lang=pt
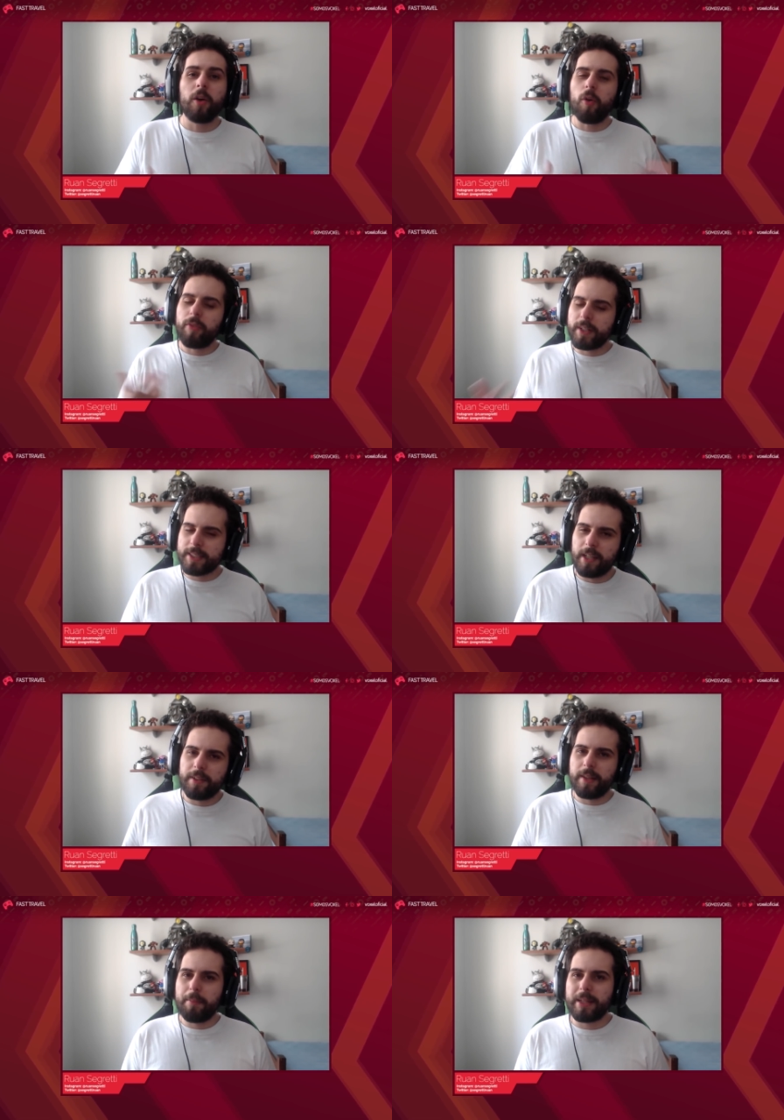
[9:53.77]
conversando
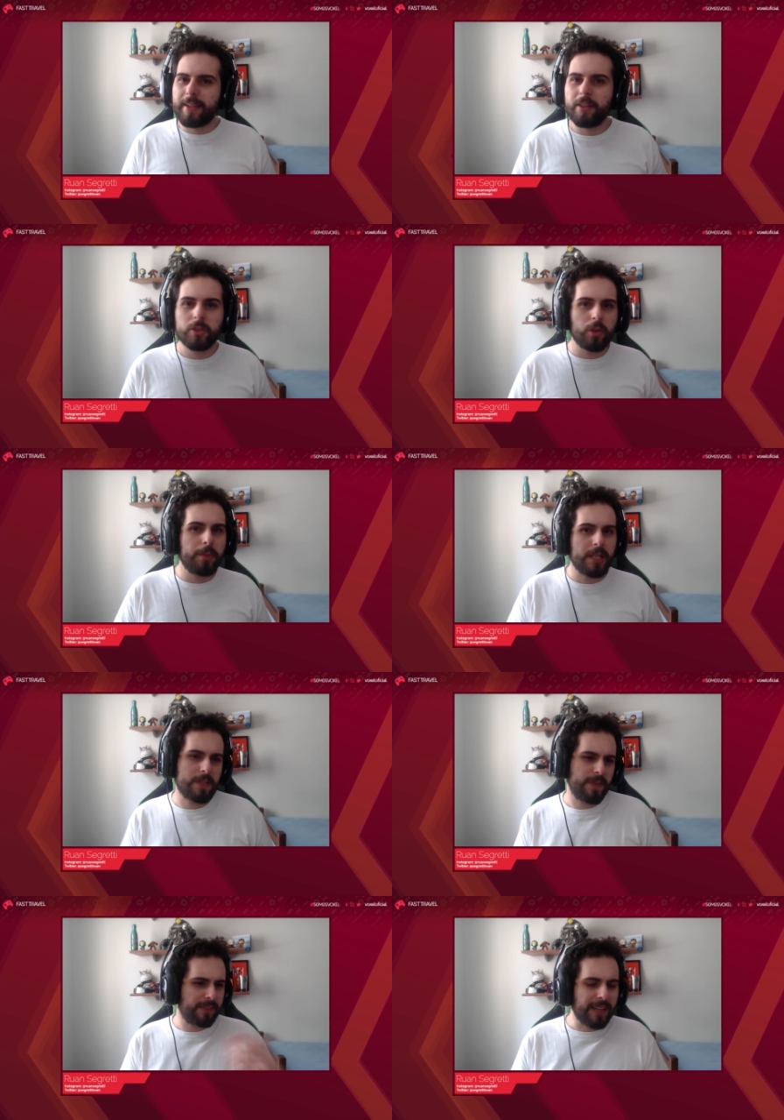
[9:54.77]
e debatendo sobre as
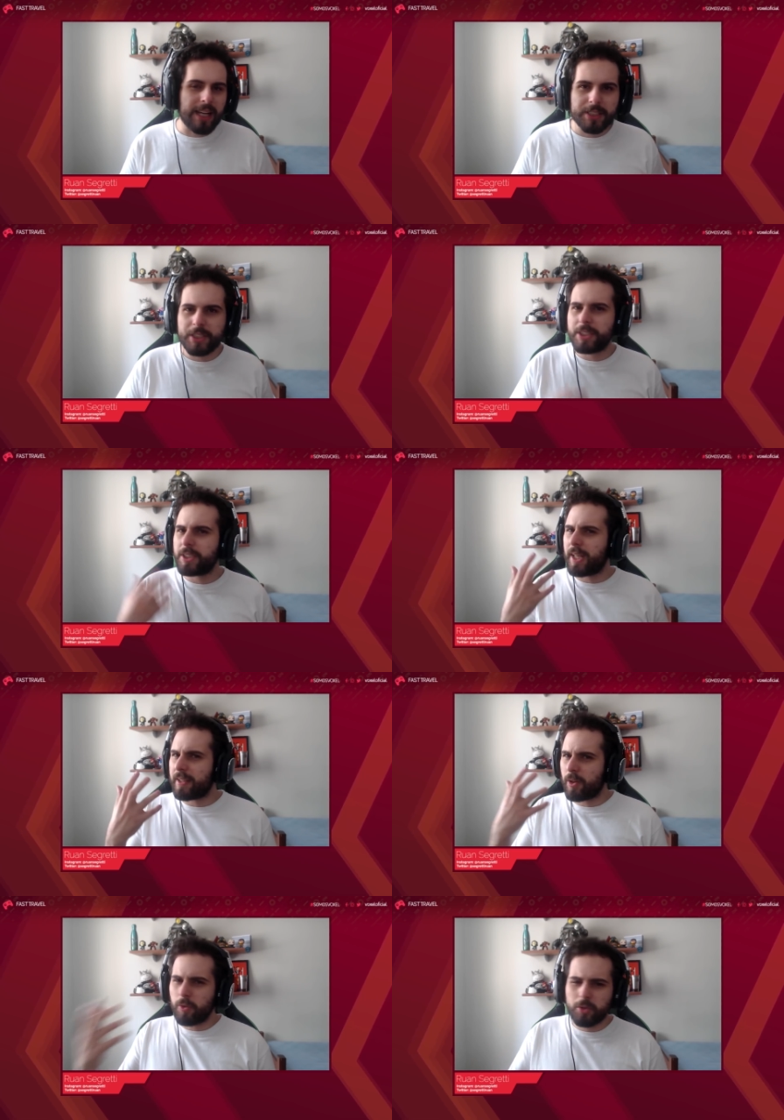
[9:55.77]
vantagens de
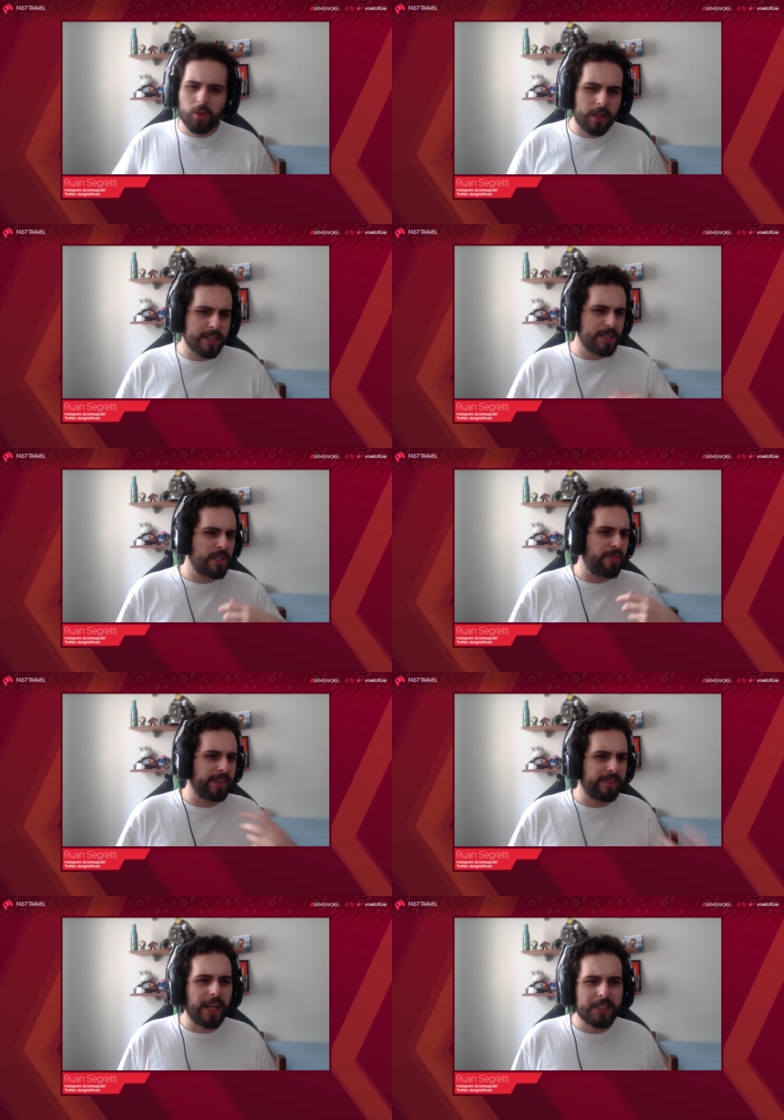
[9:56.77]
cada console, as
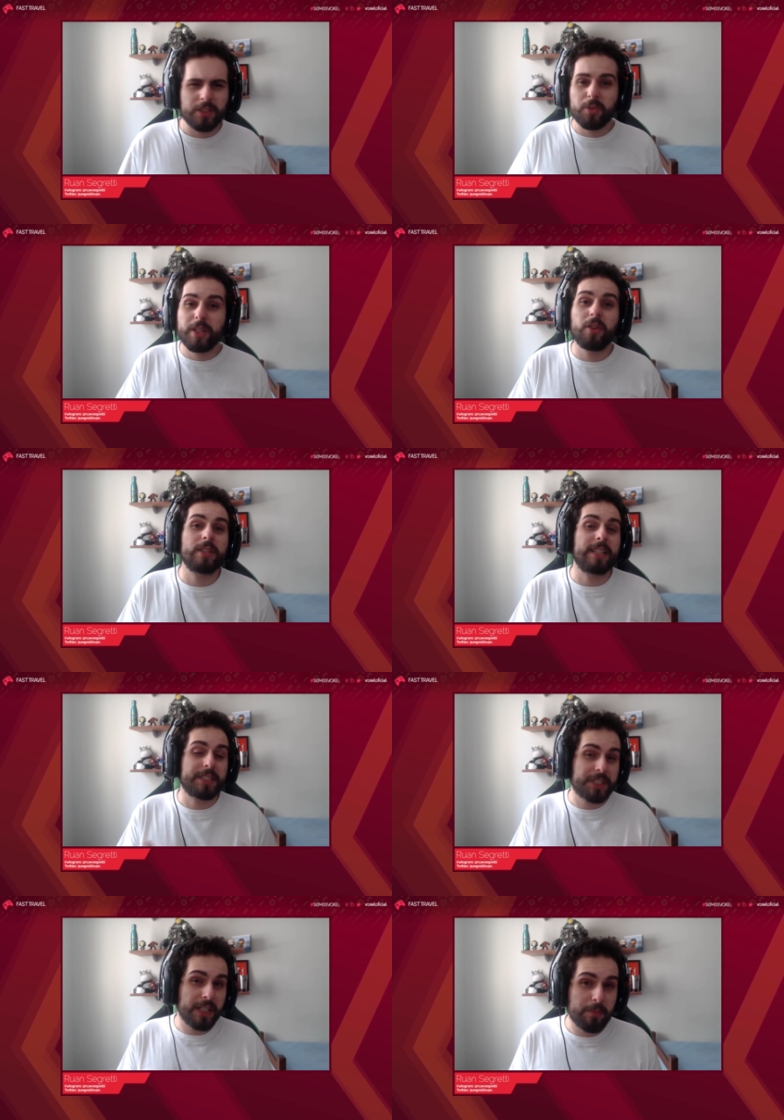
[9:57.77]
desvantagens, o que nós
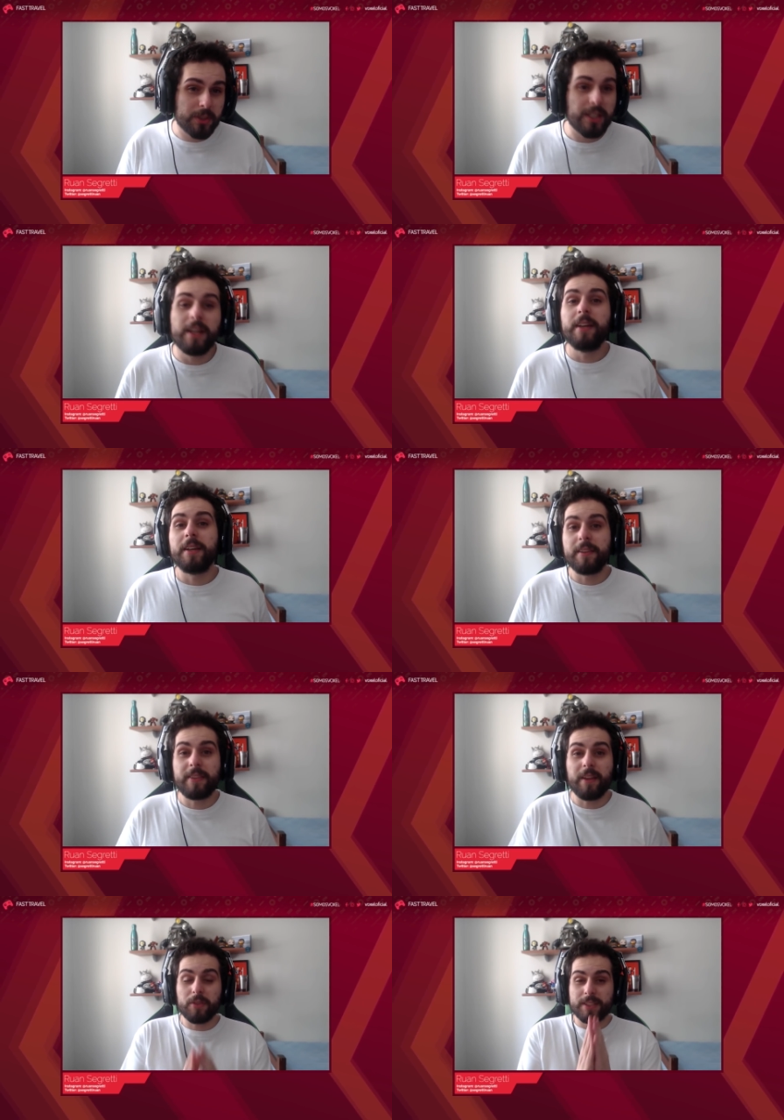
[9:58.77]
achamos.
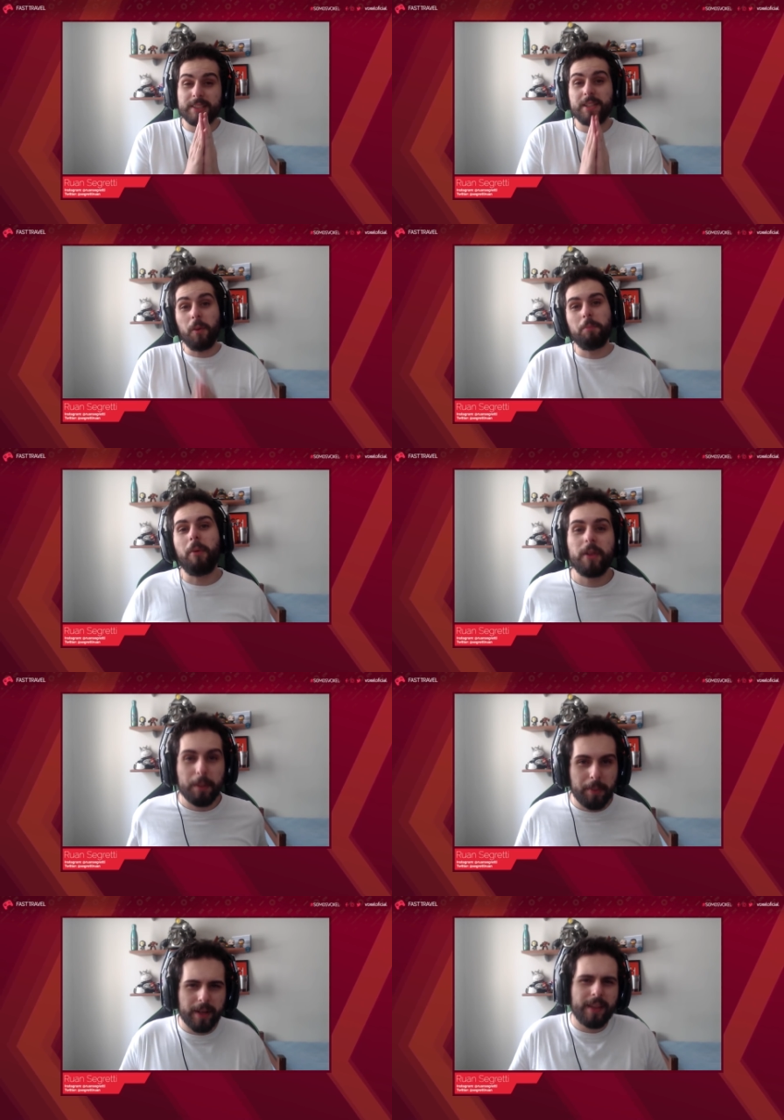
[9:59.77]
Então vocês não podem
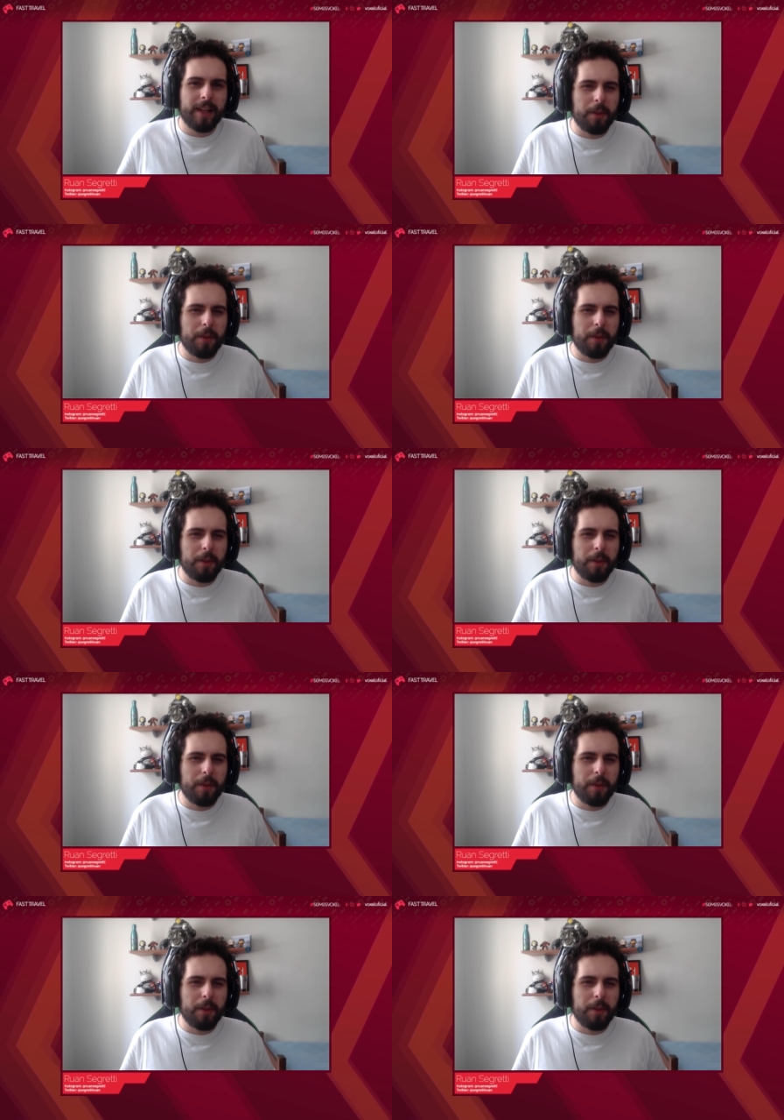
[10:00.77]
perder aquele